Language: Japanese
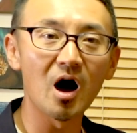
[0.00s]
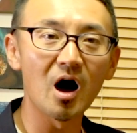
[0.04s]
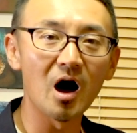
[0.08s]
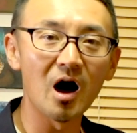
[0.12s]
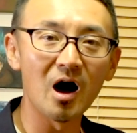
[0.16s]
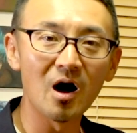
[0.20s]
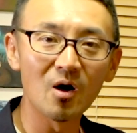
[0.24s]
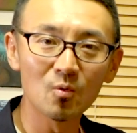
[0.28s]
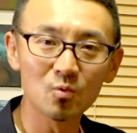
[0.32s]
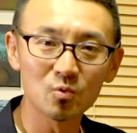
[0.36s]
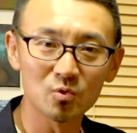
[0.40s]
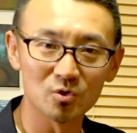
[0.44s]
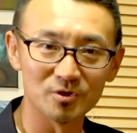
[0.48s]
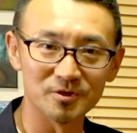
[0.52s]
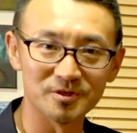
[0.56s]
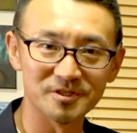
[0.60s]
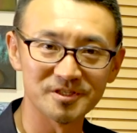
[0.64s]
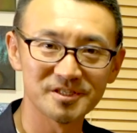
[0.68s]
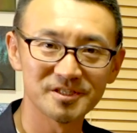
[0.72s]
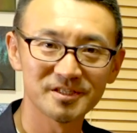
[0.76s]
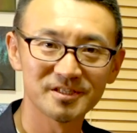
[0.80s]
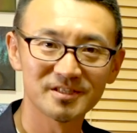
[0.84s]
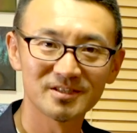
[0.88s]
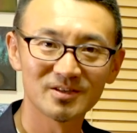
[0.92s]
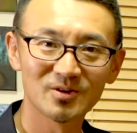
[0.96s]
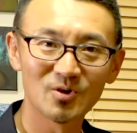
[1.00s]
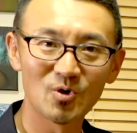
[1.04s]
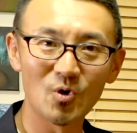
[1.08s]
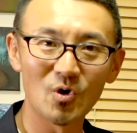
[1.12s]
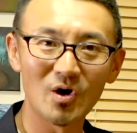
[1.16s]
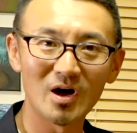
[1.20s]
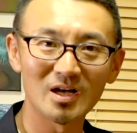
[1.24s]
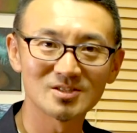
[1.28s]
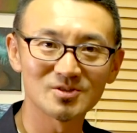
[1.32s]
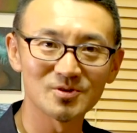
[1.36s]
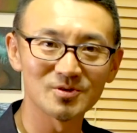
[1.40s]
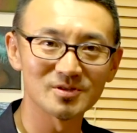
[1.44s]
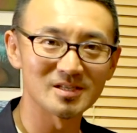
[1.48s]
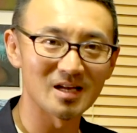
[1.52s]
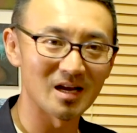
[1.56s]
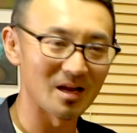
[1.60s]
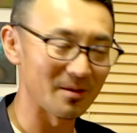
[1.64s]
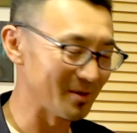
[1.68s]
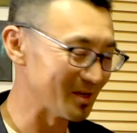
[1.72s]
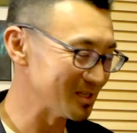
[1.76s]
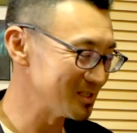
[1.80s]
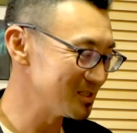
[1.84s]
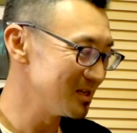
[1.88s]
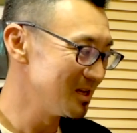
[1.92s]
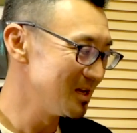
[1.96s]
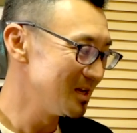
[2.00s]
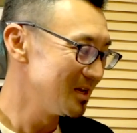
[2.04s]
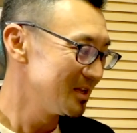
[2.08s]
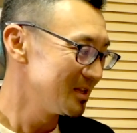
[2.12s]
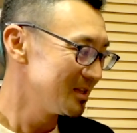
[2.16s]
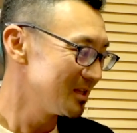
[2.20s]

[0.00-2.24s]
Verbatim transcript: onward こう発音されます